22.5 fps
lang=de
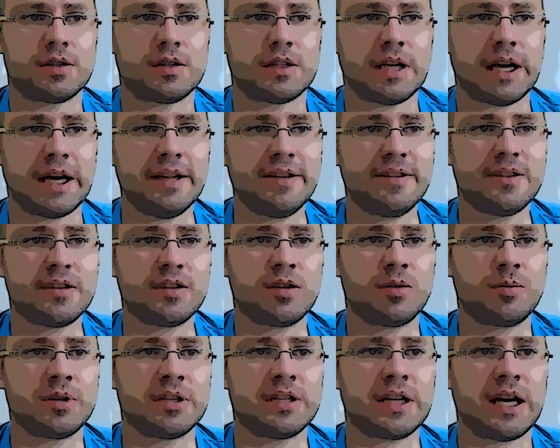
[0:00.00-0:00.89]

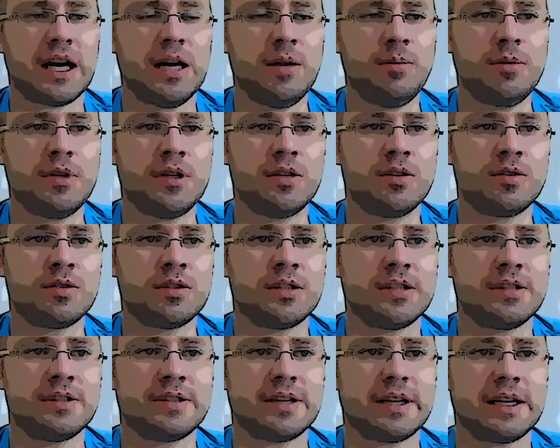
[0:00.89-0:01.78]
13,3 Millionen
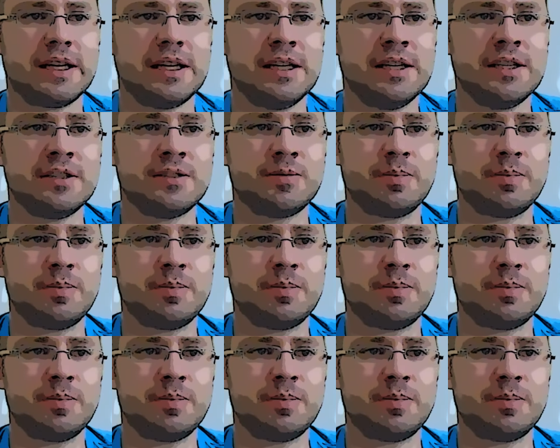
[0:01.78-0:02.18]
Israelis